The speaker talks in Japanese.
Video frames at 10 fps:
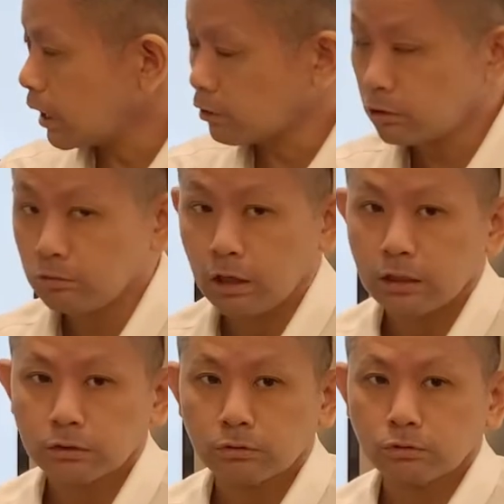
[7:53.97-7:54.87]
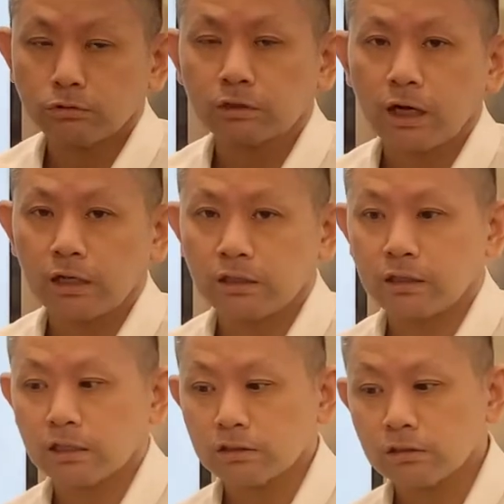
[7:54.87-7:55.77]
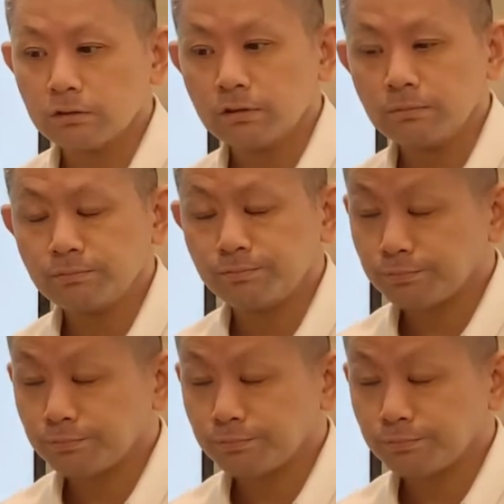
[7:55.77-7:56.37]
あるいはそのうっかりってやつですよね、